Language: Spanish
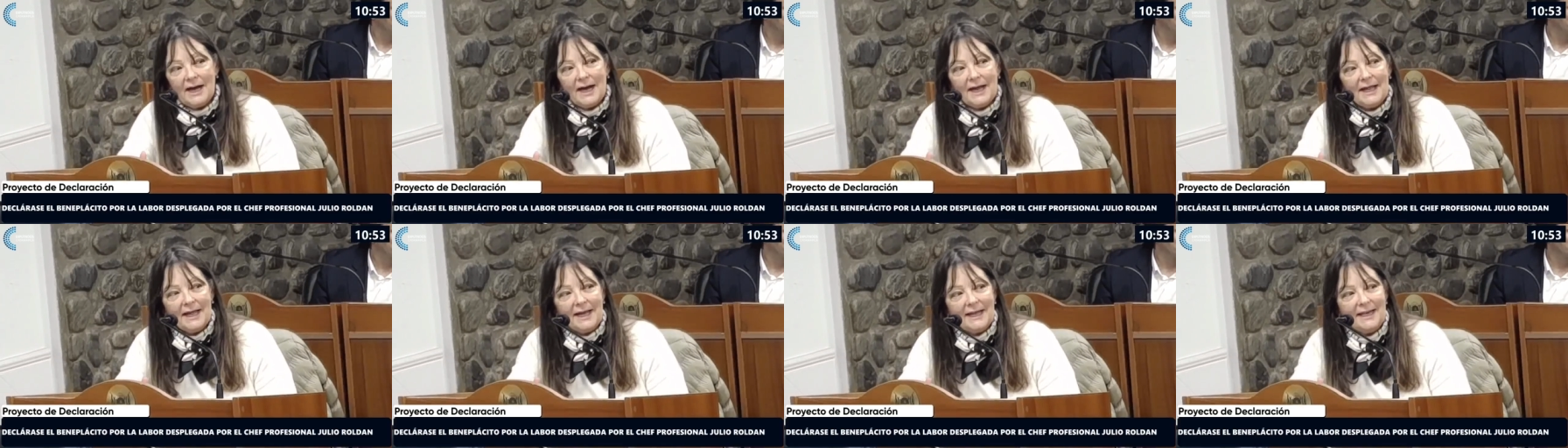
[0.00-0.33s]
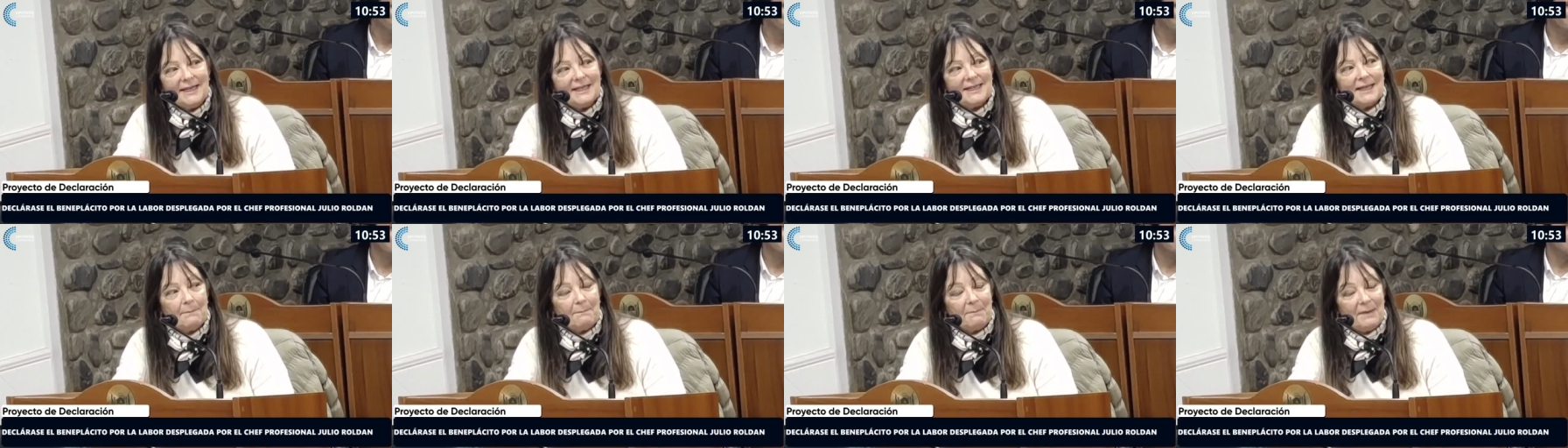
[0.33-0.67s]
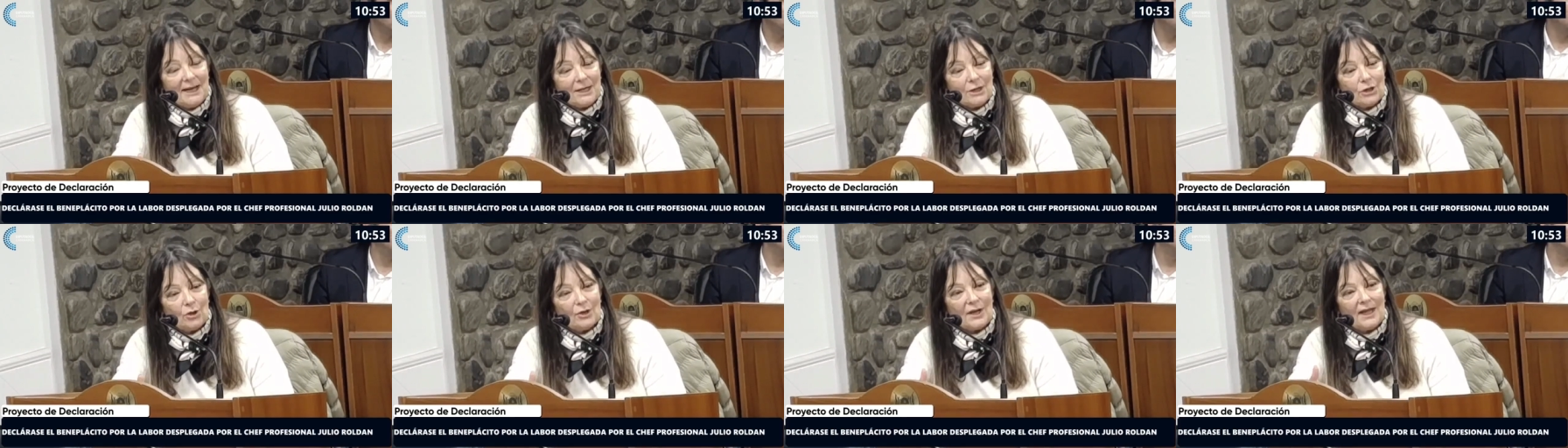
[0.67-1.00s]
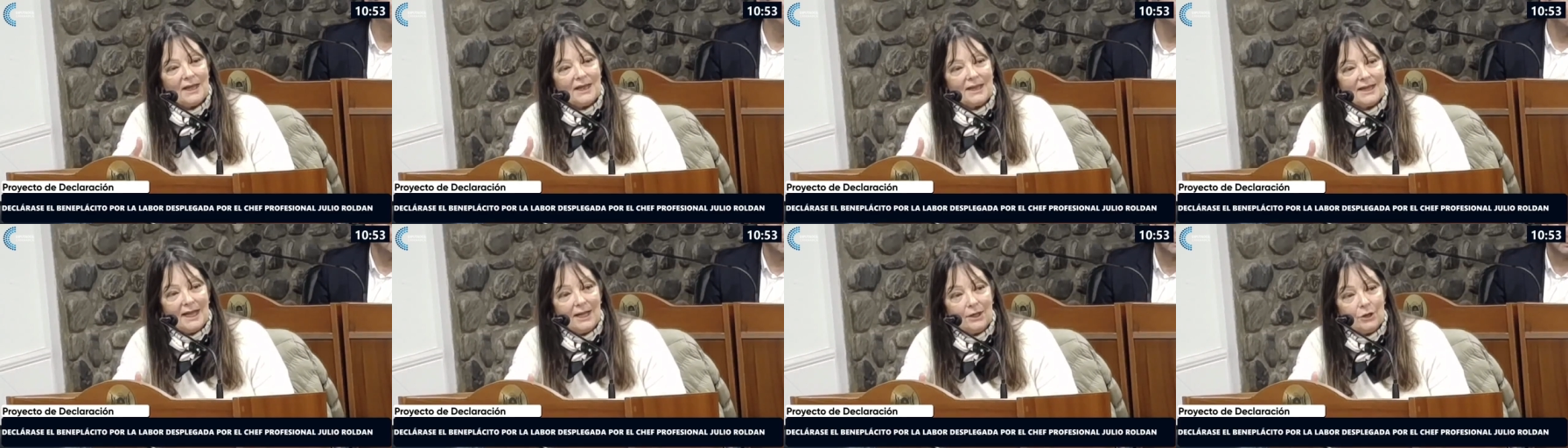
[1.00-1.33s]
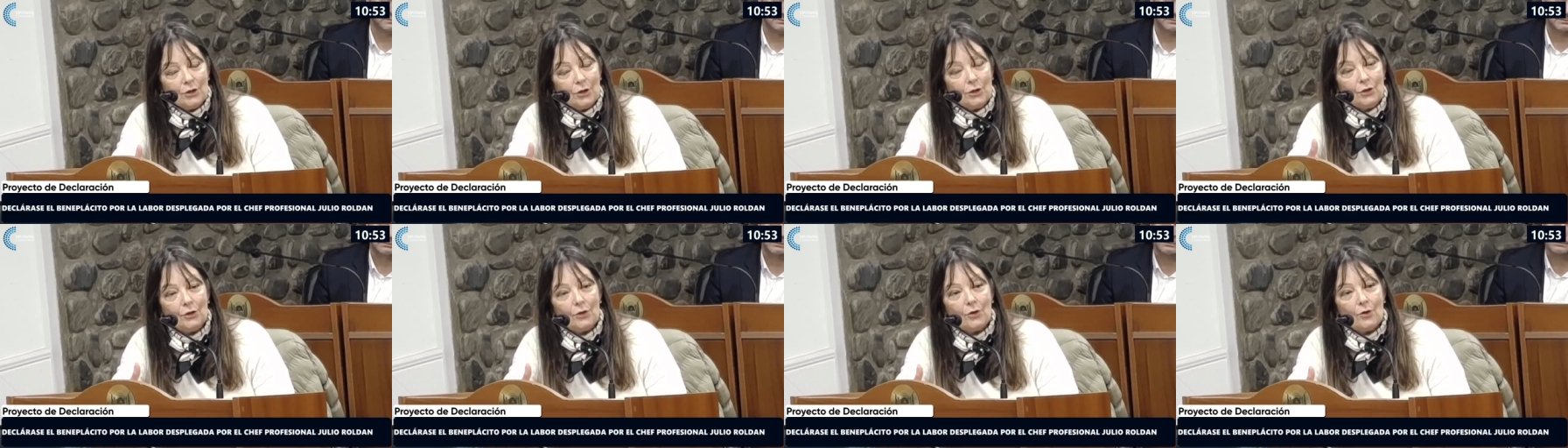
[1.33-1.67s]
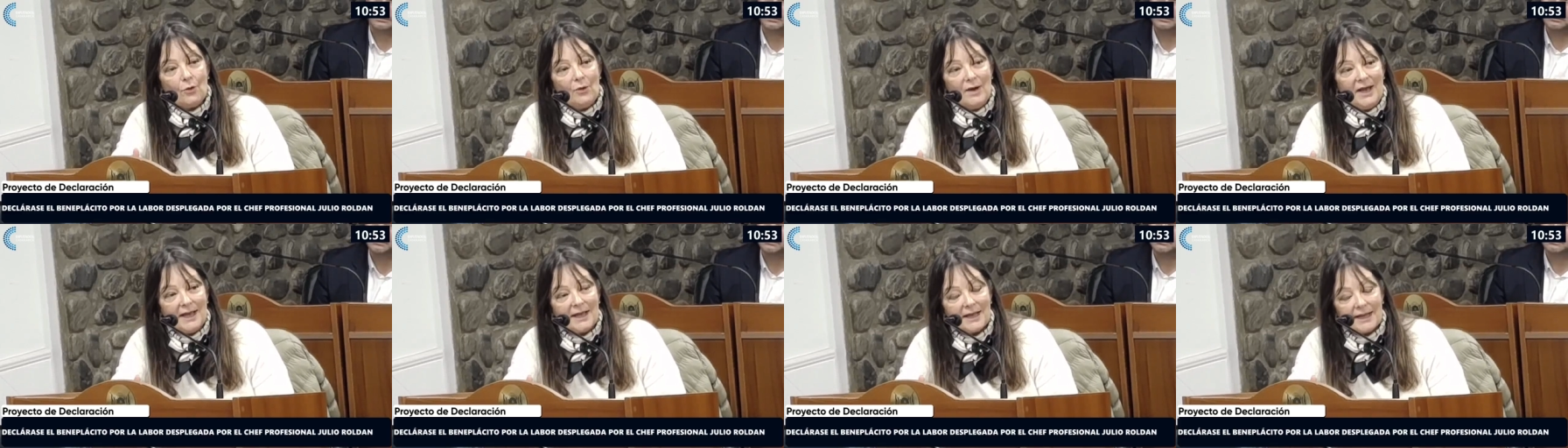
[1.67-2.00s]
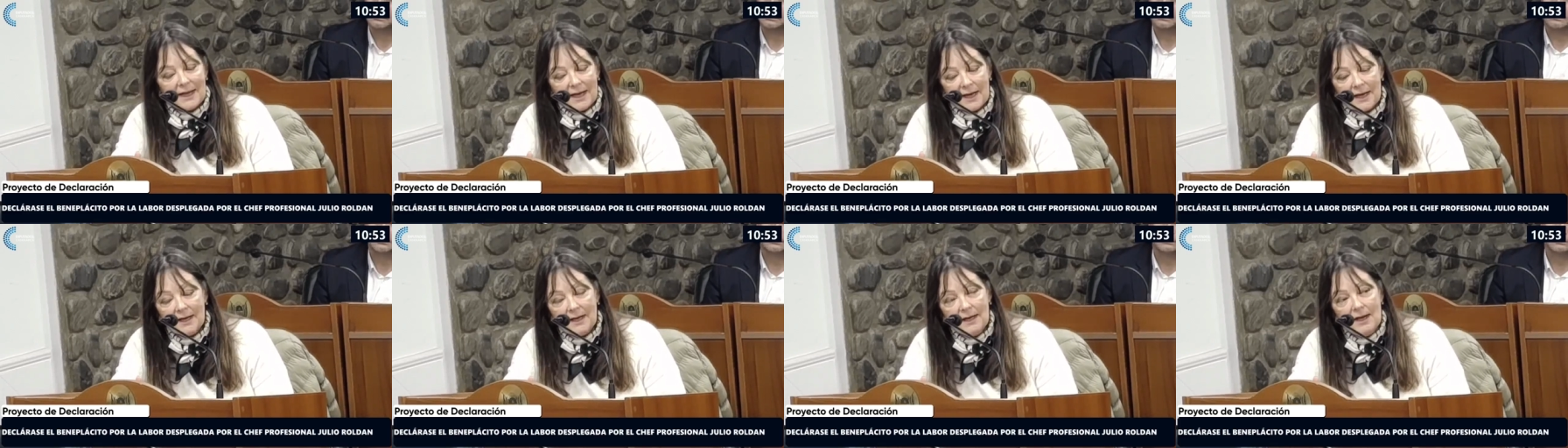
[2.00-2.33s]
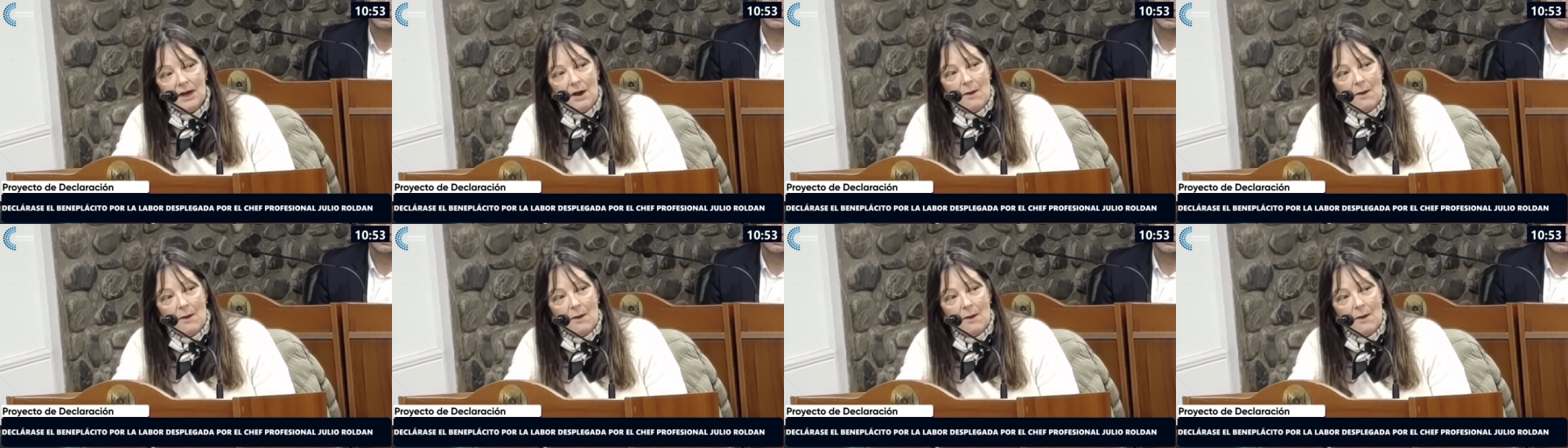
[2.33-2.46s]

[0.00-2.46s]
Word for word: a dar ese paso que tanto nos cuesta,